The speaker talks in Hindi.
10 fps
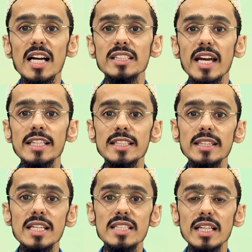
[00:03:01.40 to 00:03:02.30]
जाए
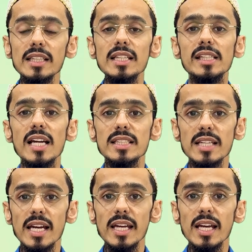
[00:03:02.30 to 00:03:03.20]
जितनी जल्दी दिया
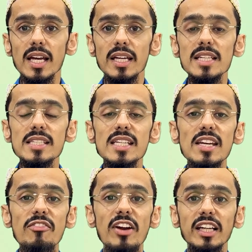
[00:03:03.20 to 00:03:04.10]
जाए इसकी
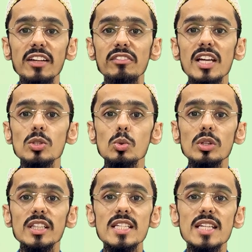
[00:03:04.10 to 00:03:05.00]
इफ़ेक्टिवनेस
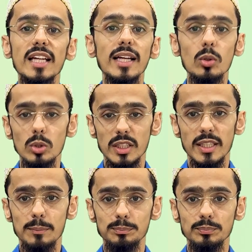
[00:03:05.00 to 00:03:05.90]
उतनी ज़्यादा होती
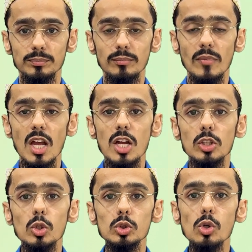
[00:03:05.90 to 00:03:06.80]
है
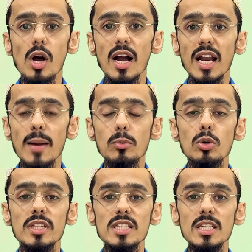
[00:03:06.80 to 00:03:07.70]
दोस्तों अगर आपको
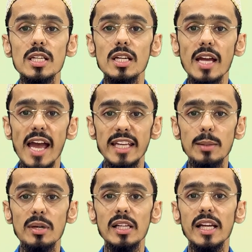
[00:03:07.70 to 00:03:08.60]
किसी
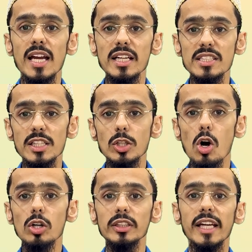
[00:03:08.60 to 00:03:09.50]
एनिमल ने या किसी
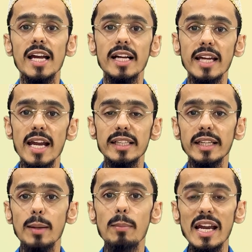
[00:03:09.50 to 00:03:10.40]
डॉग ने या कैट
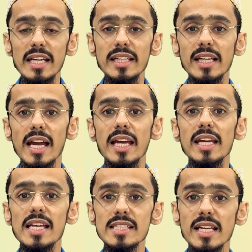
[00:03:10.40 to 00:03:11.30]
ने बाइट किया है
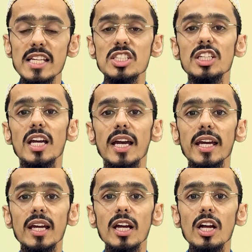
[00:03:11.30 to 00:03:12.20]
या स्क्रैच किया है
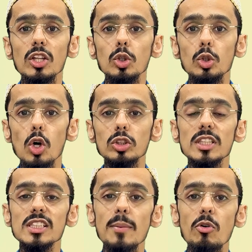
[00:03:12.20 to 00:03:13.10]
तो
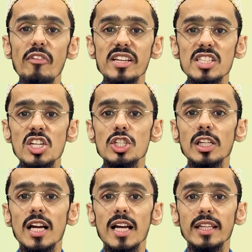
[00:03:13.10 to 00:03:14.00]
डॉक्टर्स आपको वैक्सीनेशन
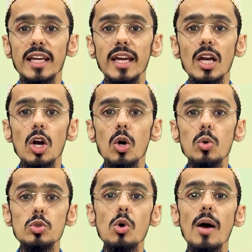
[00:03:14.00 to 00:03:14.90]
लगाते हैं
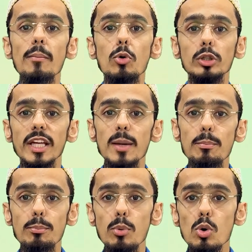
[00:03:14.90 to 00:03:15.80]
उसको हम बोलते हैं
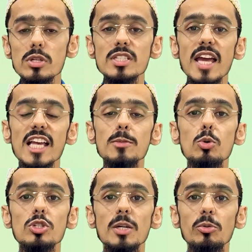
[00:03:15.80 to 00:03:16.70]
पोस्ट
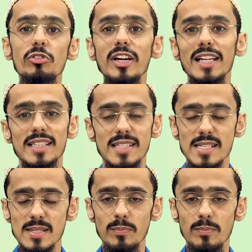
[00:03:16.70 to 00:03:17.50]
एक्सपोजर प्रोफाइलेक्सिस